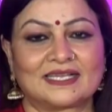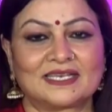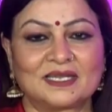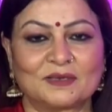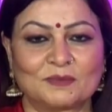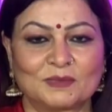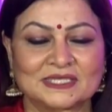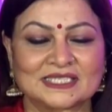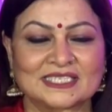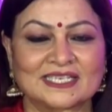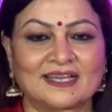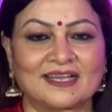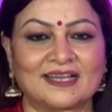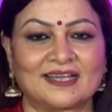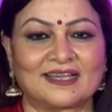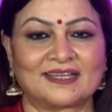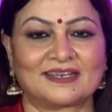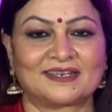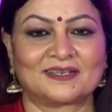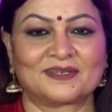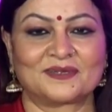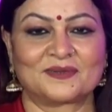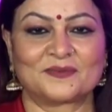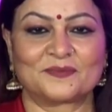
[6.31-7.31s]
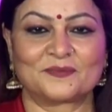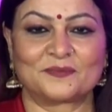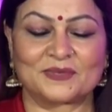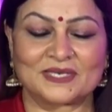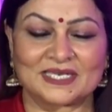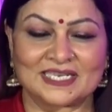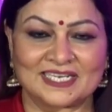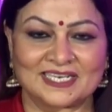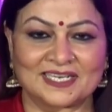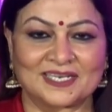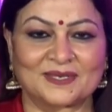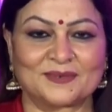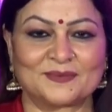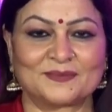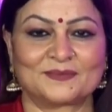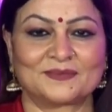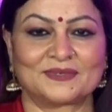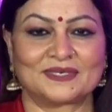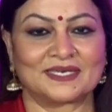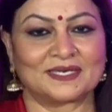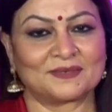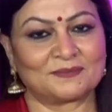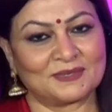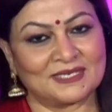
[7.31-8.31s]
नमस्कार प्रणाम
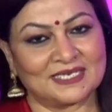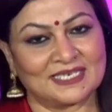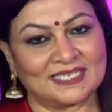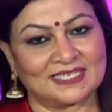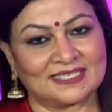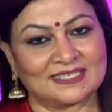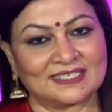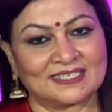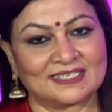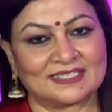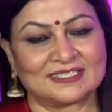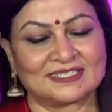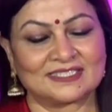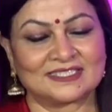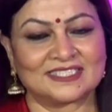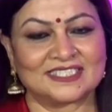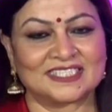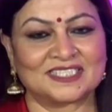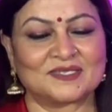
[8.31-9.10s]
अभिनंदन